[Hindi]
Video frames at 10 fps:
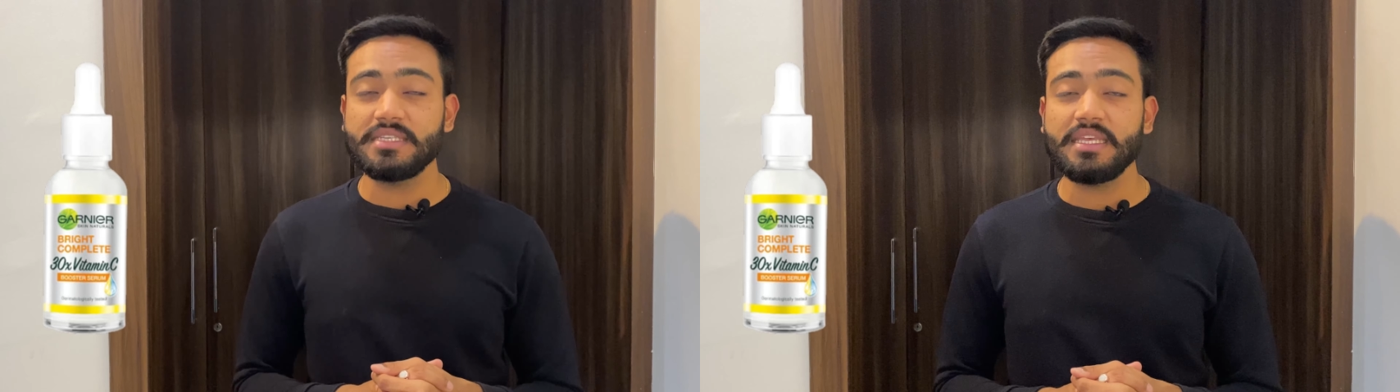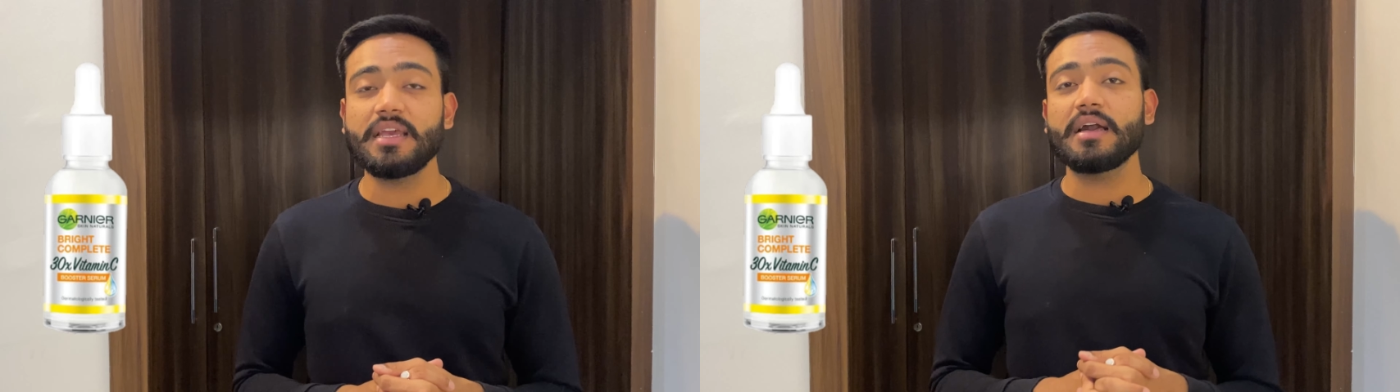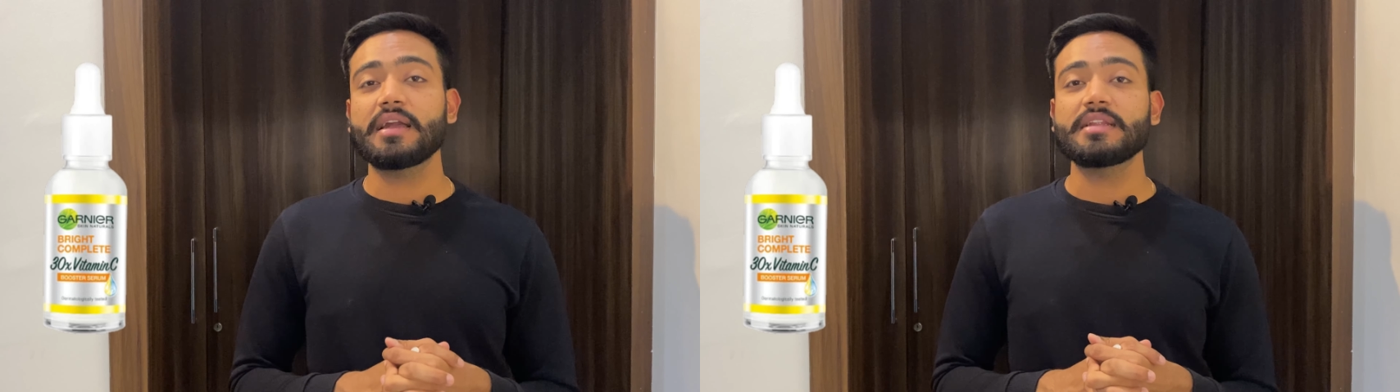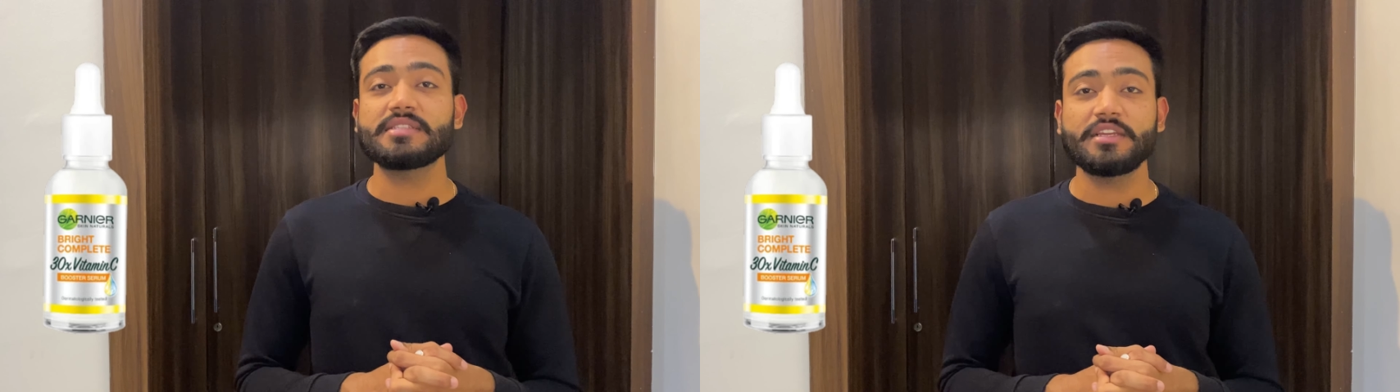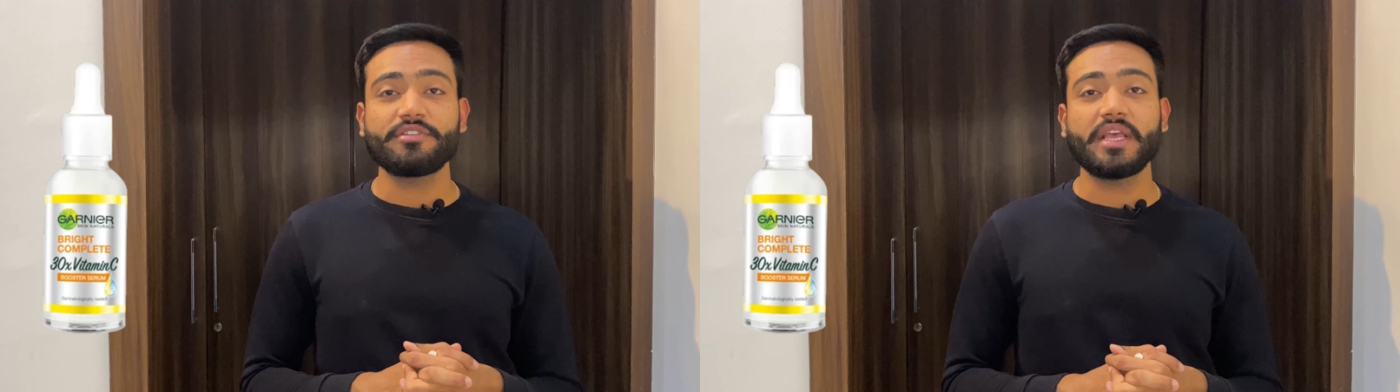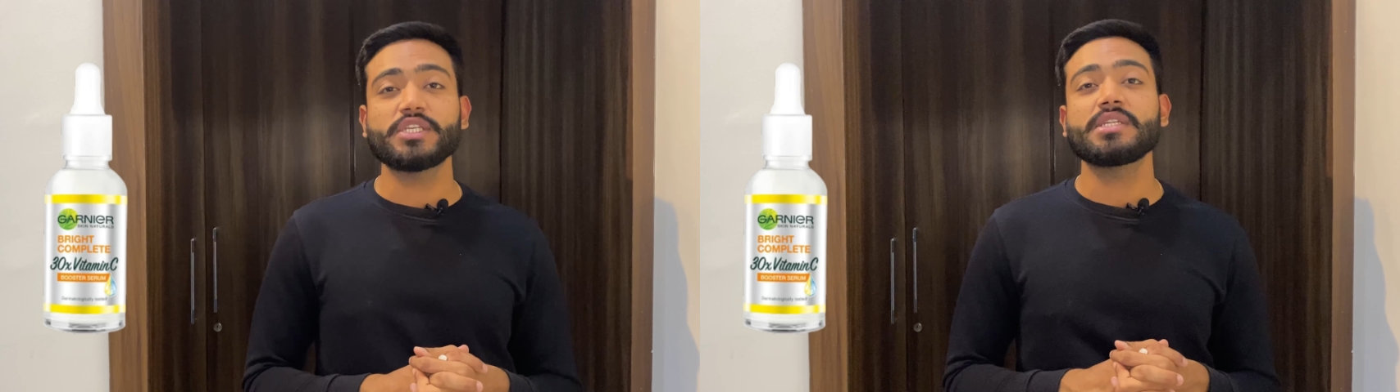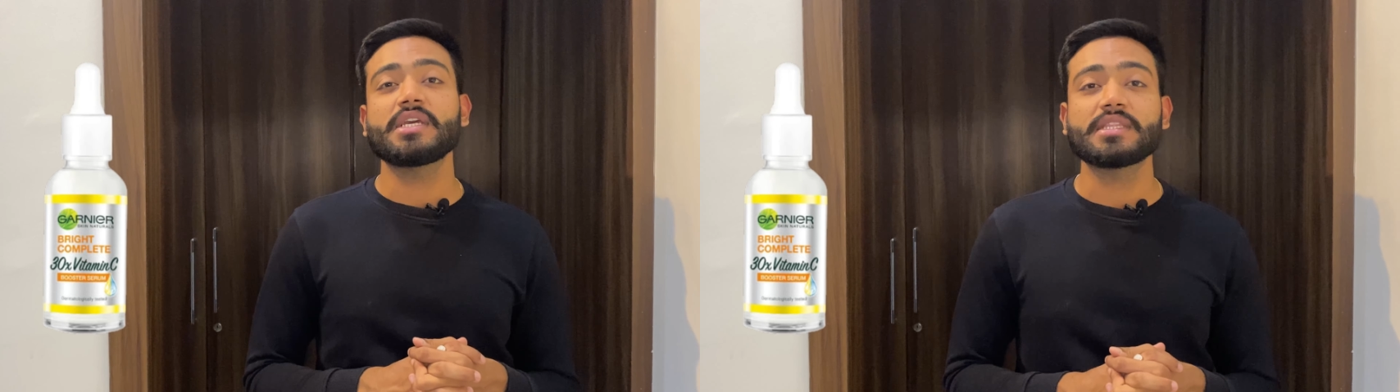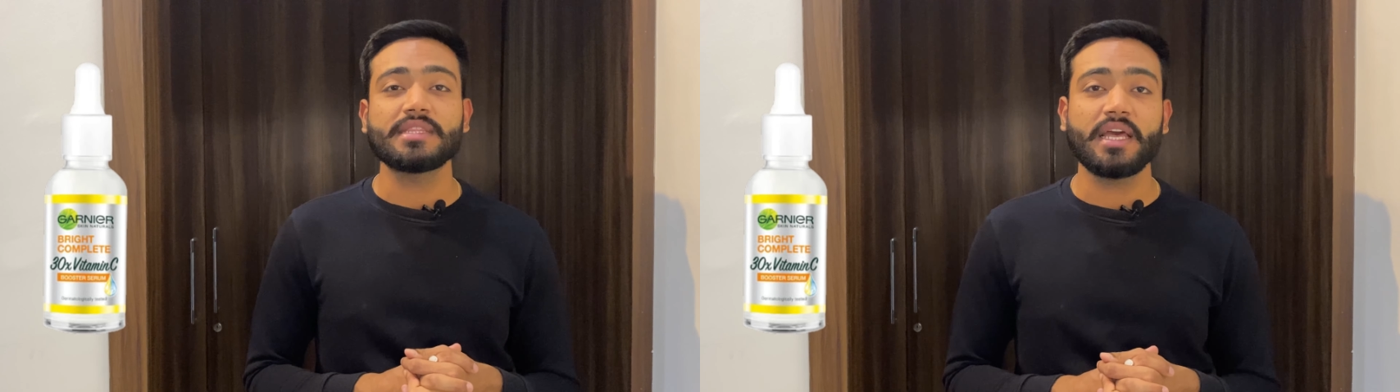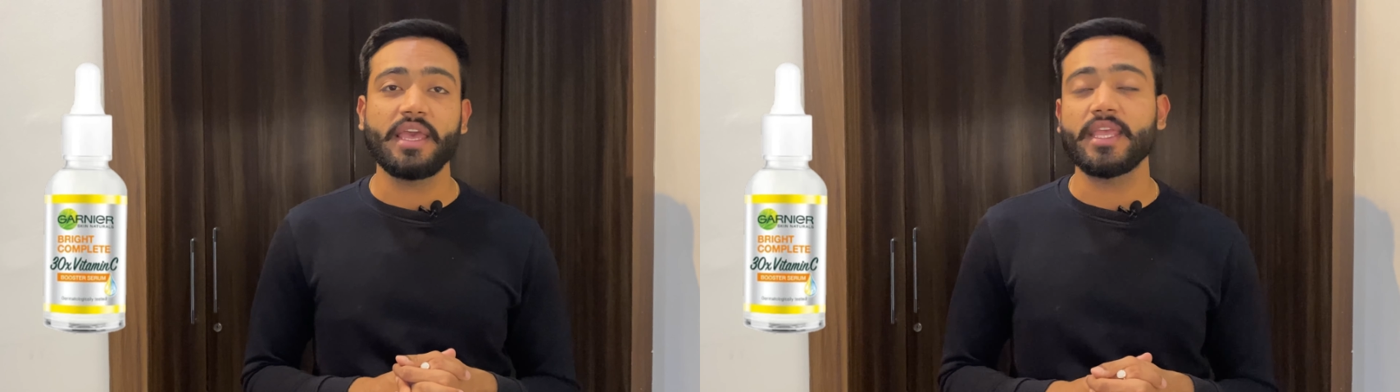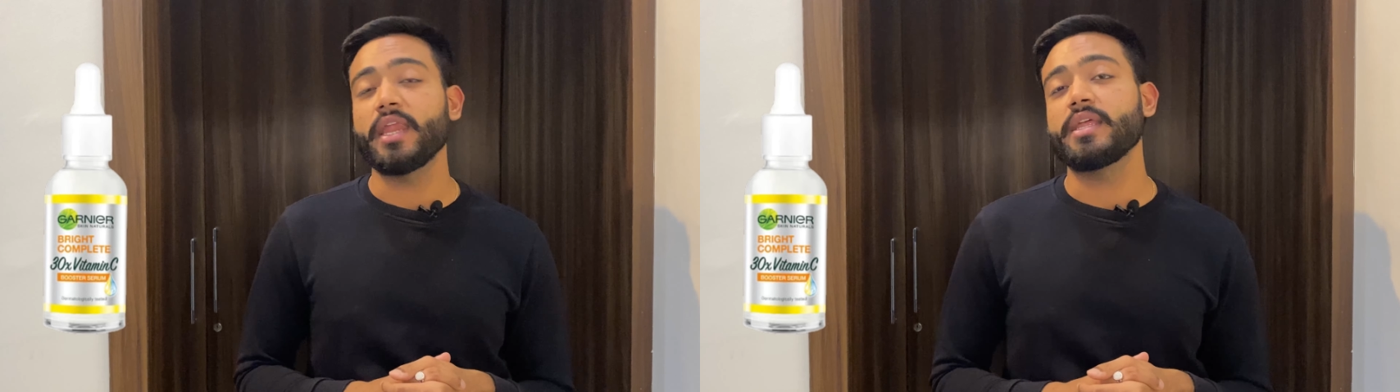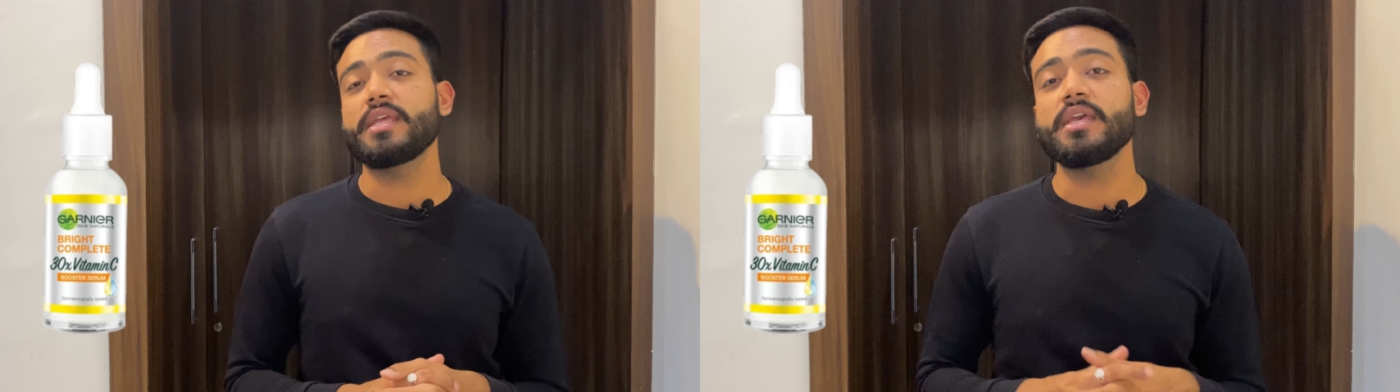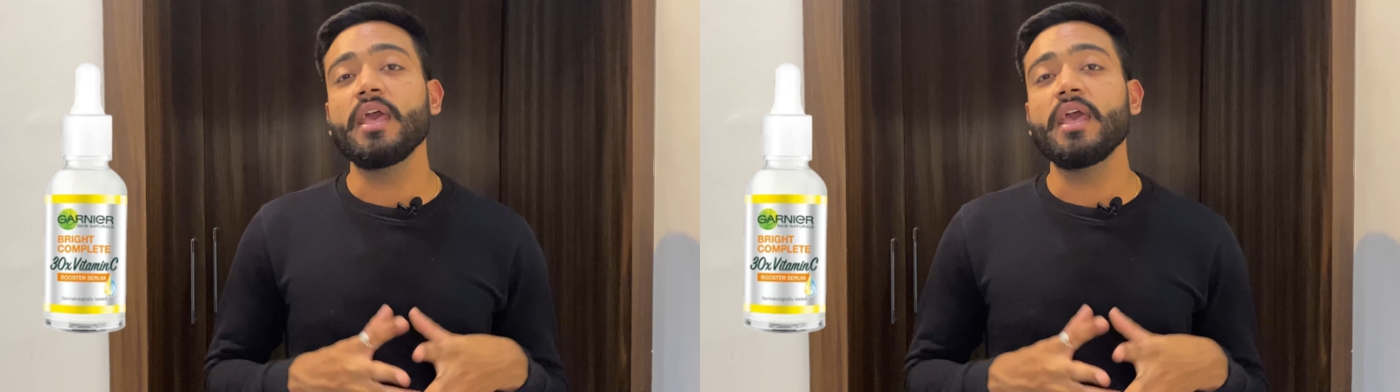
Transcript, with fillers: सी का कंसनट्रेशन कितना है यानी कि